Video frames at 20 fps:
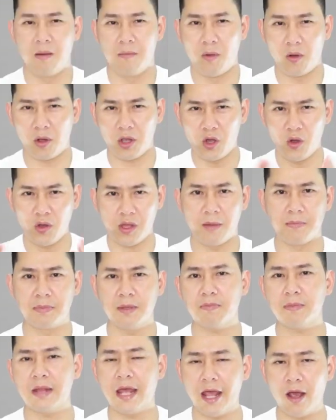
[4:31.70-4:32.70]
Một cái hiểu nhầm
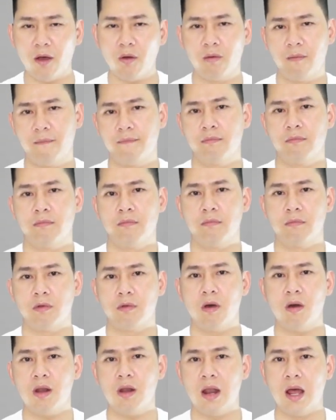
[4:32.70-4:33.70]
tiếp theo
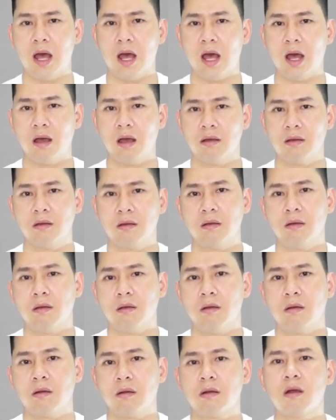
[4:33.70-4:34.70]
đó là
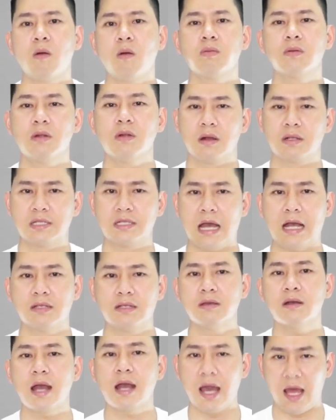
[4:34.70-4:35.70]
không được trả
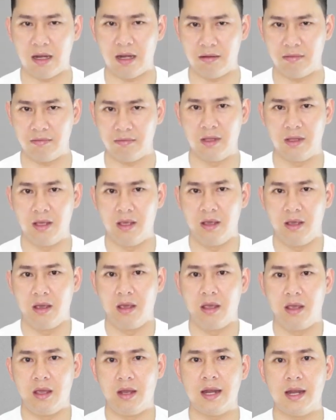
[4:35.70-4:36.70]
trước hạn.
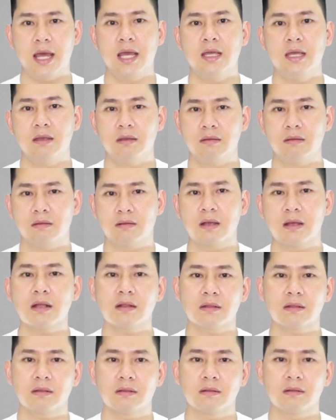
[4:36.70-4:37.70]
Hiện nay các
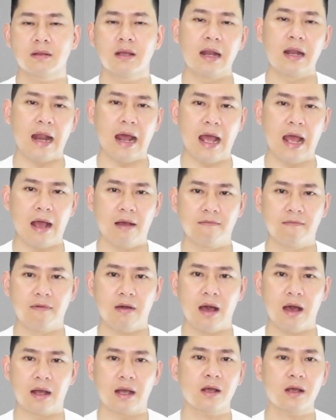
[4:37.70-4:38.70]
ngân hàng
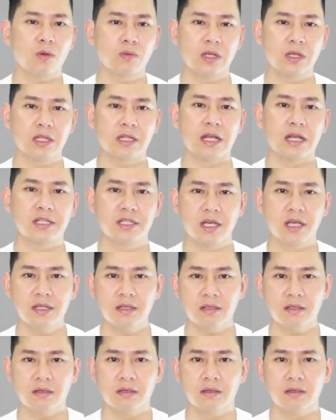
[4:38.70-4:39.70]
và các công ty tài chính
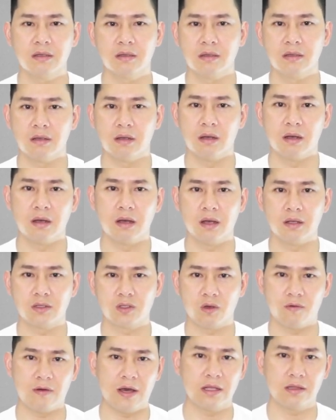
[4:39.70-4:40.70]
à,
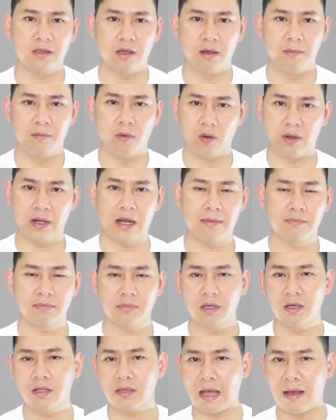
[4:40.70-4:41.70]
cho vay từ một năm
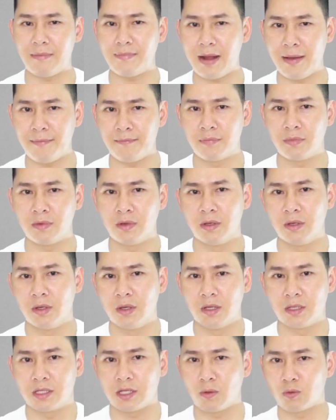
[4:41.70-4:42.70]
tới tám năm.
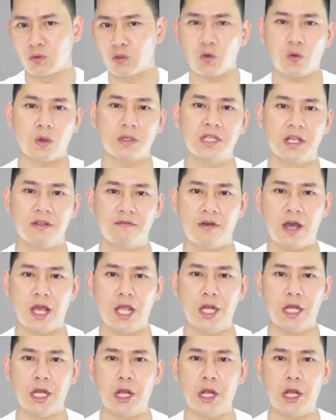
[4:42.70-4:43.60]
Trong suốt quá trình vay,